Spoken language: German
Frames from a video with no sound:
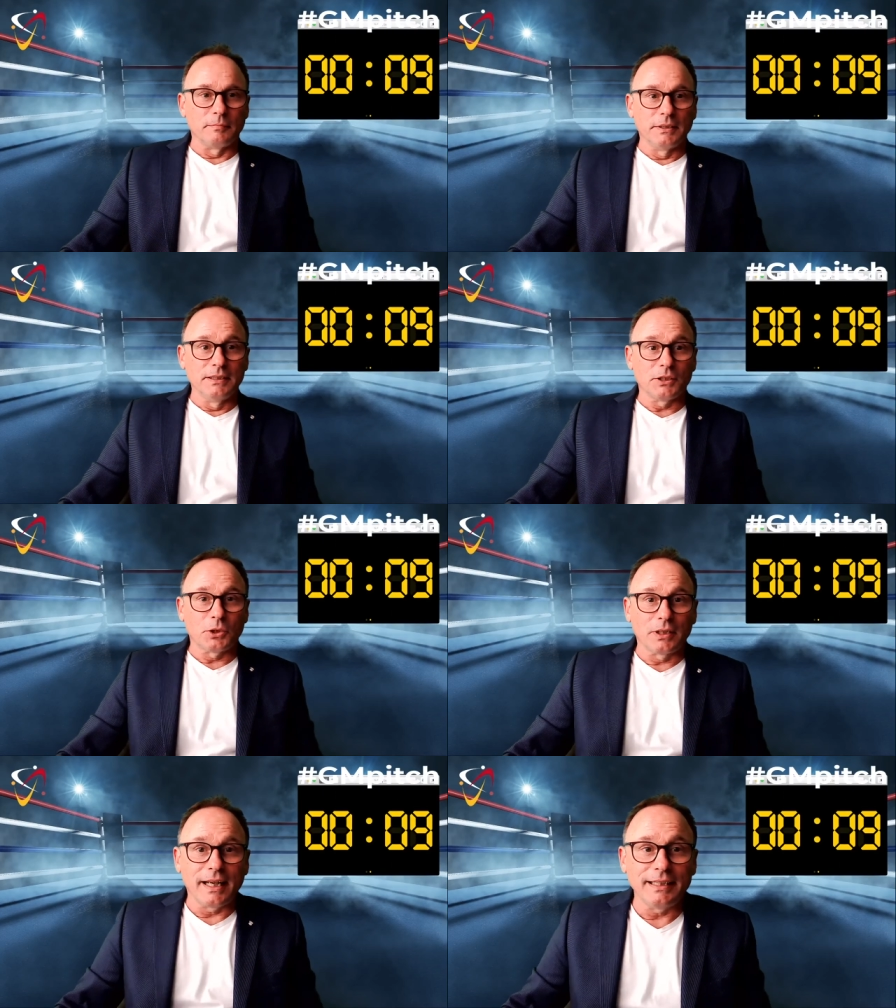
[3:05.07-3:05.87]
Dann bin ich
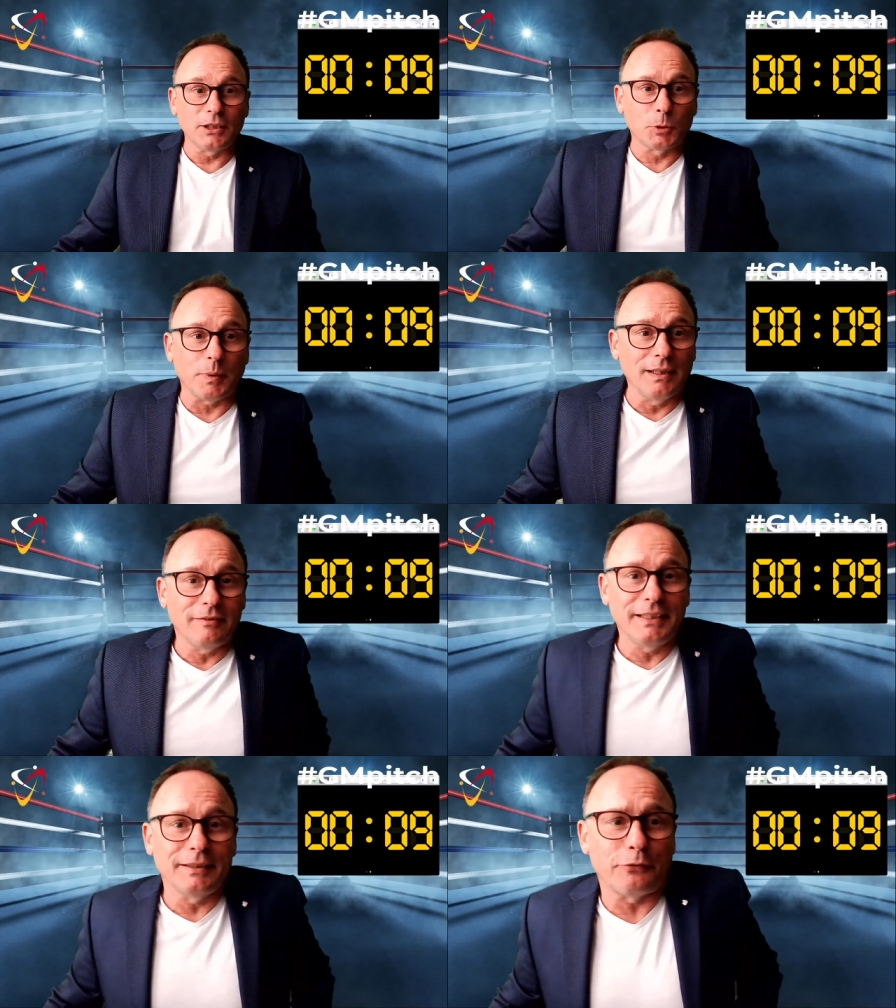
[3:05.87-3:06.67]
ja schon gleich
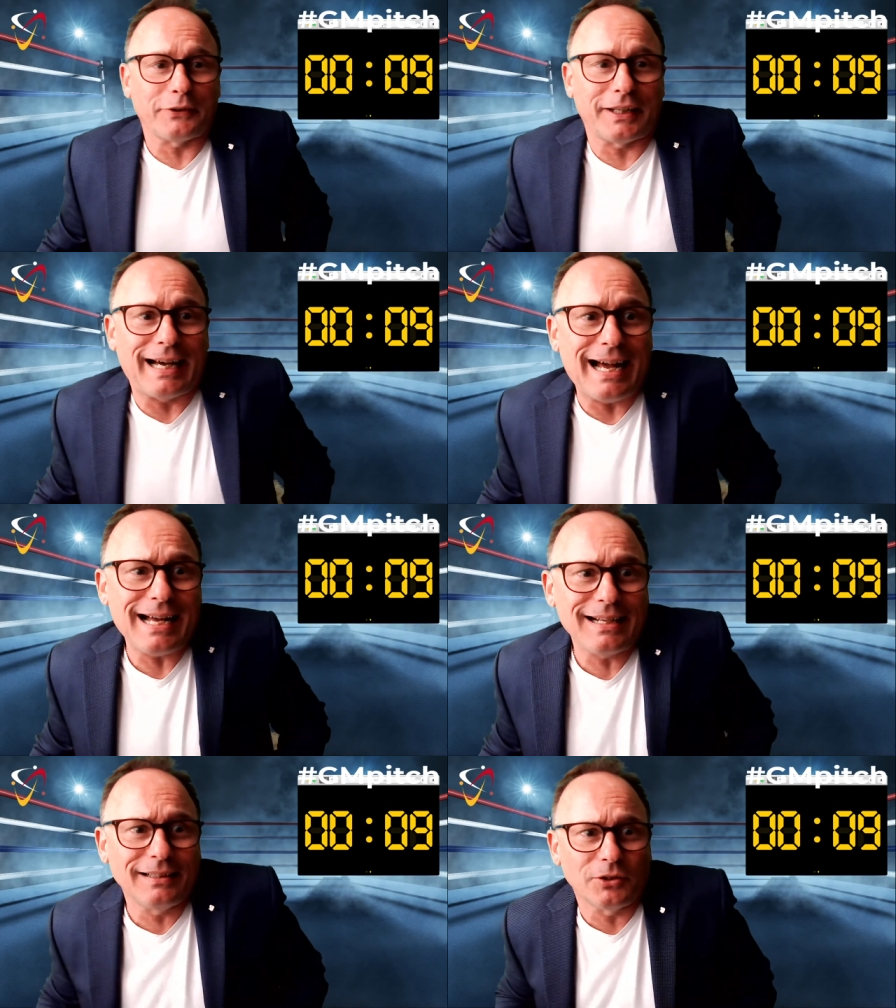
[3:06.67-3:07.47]
gespannt, welche
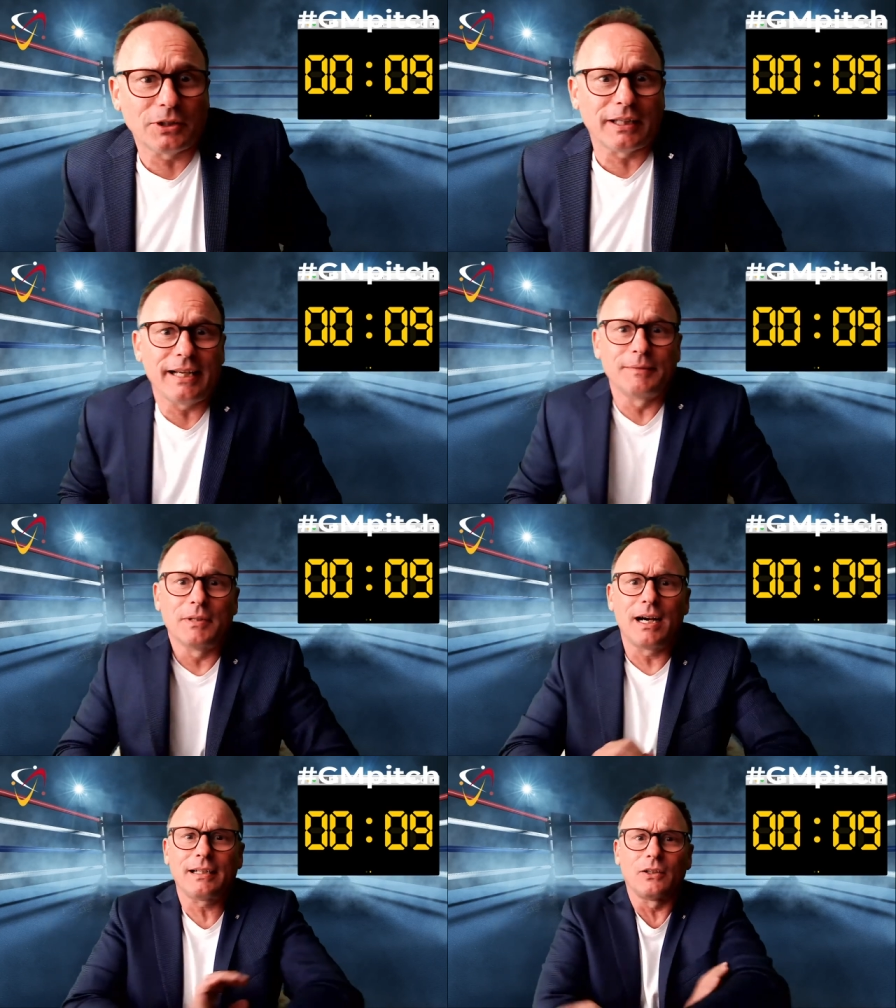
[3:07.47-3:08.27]
Fragen noch
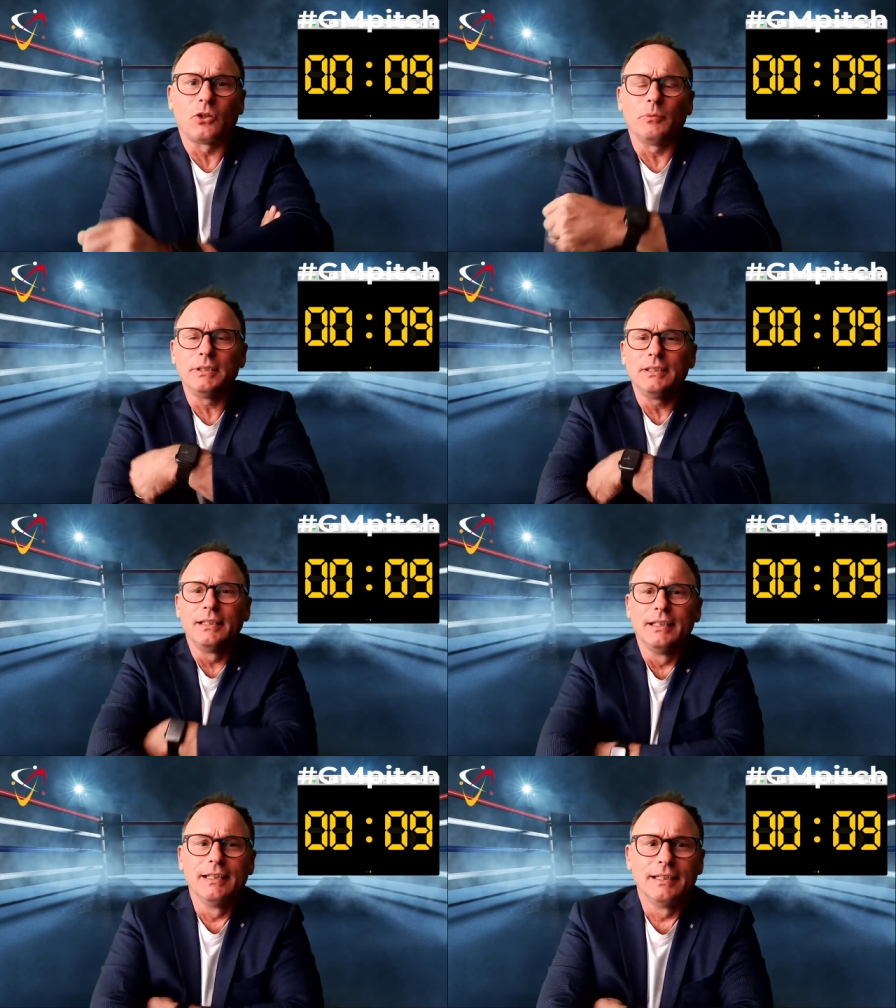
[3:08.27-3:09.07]
gleich im Nachgang
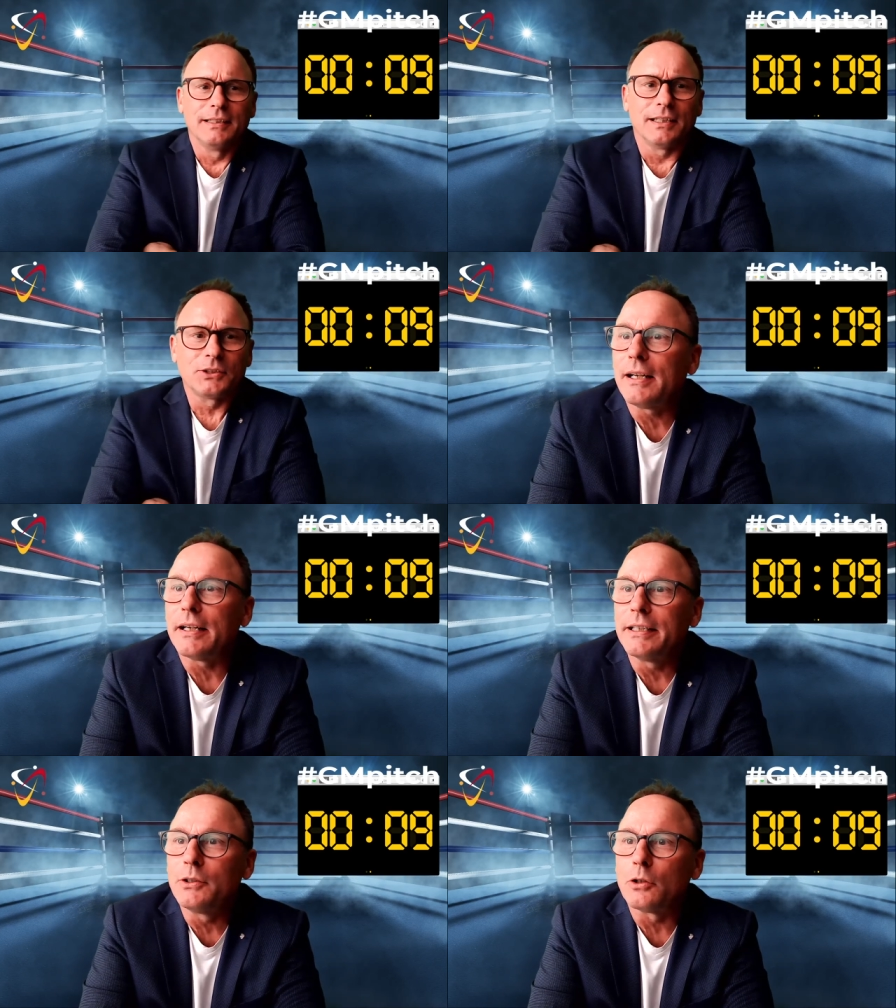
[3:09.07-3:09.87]
kommen.
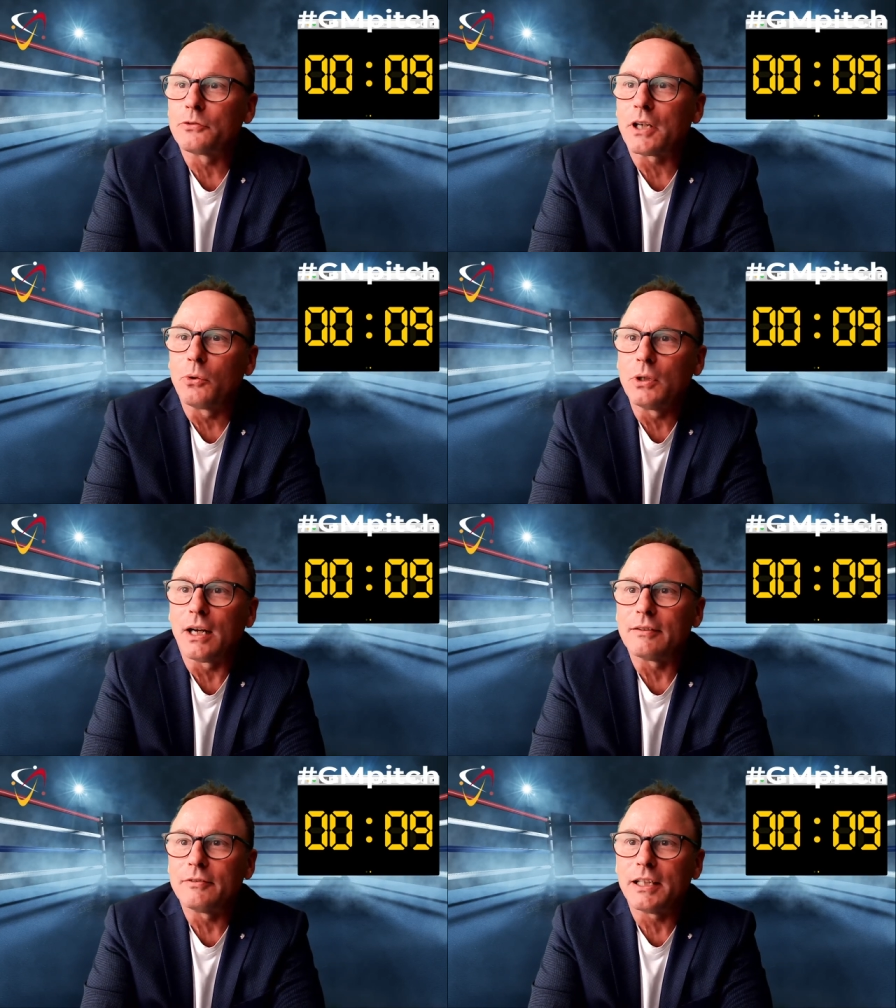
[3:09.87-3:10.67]
Jana, Ingolf,
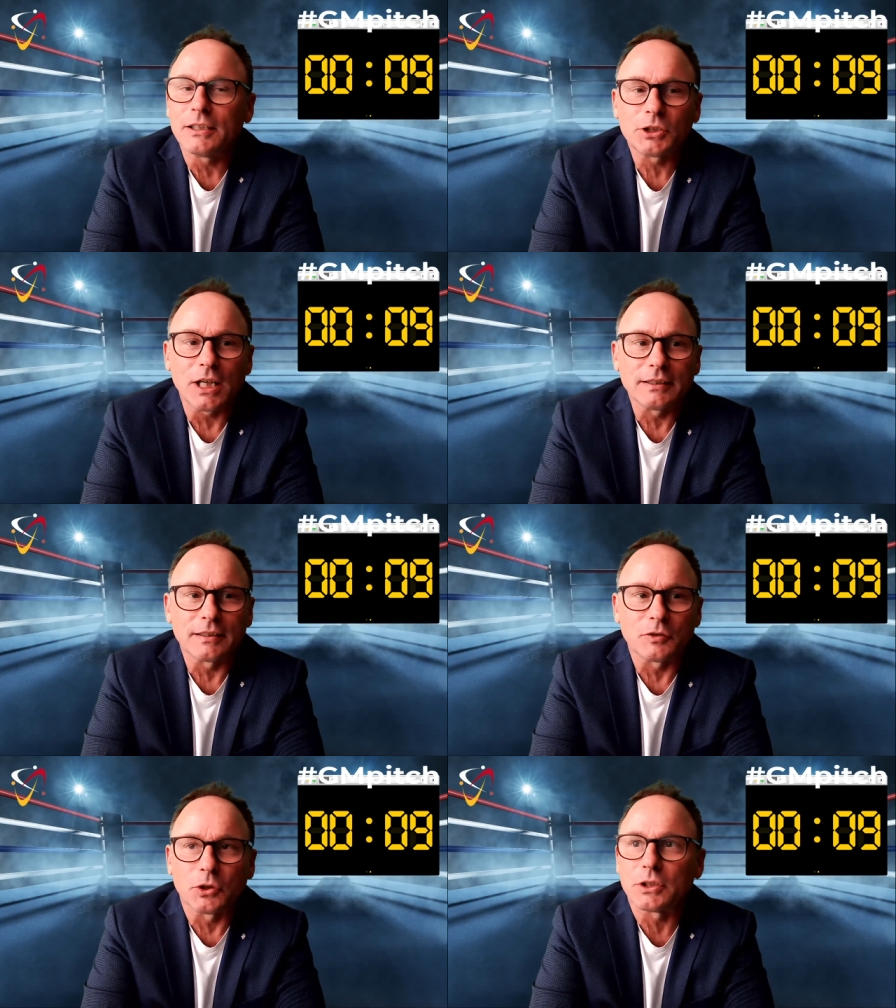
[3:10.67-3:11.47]
Carola, wer
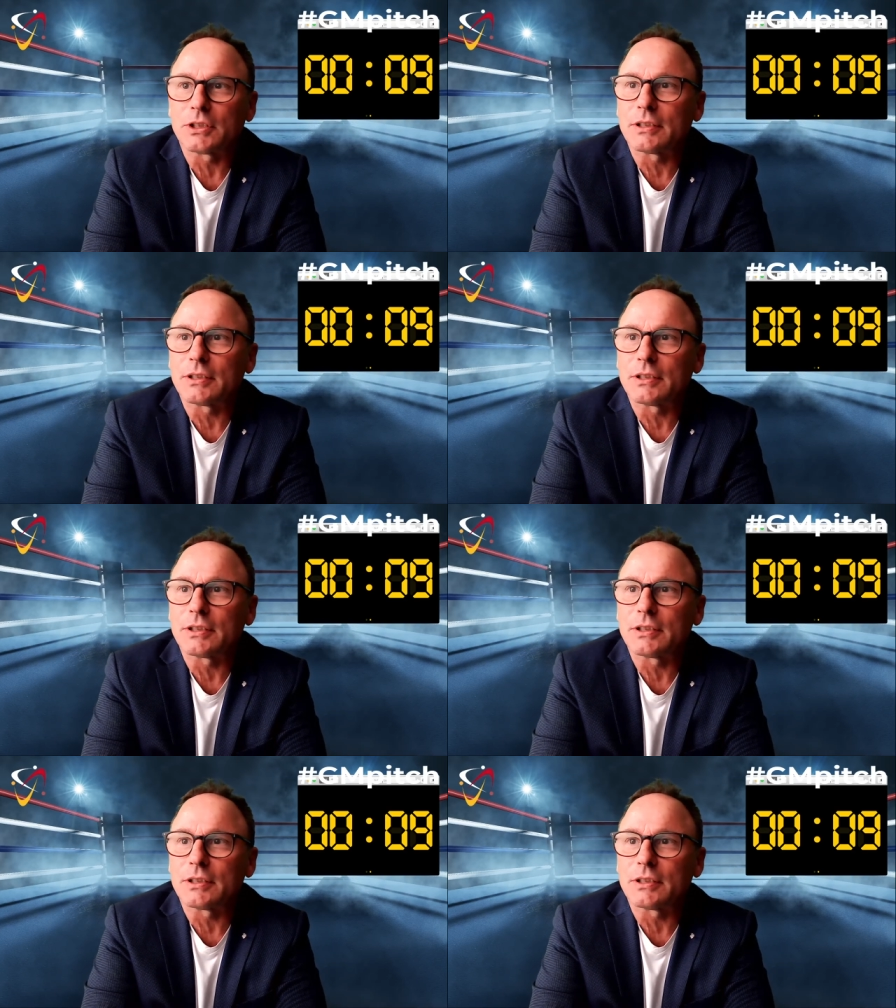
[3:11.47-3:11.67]
startet von